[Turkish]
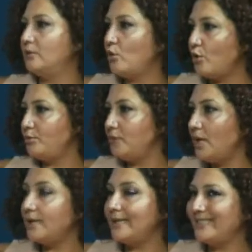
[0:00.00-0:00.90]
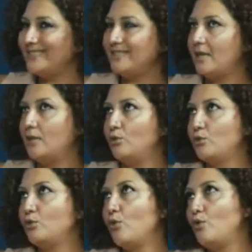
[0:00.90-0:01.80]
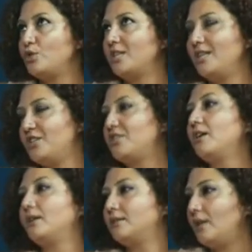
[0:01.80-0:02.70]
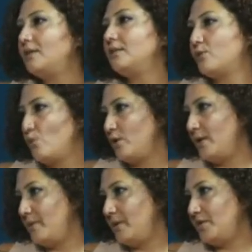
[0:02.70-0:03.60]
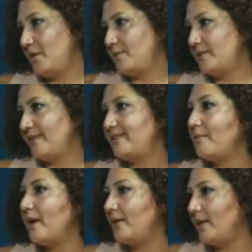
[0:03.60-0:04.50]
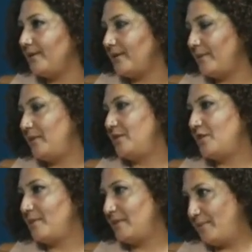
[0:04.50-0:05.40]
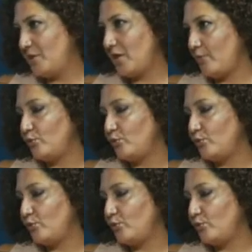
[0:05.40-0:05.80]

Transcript: normlarla ya da daha doğrusu önceki içtihatlarla da söyleyebileceğimiz ve temellendirebileceğimiz bir şey.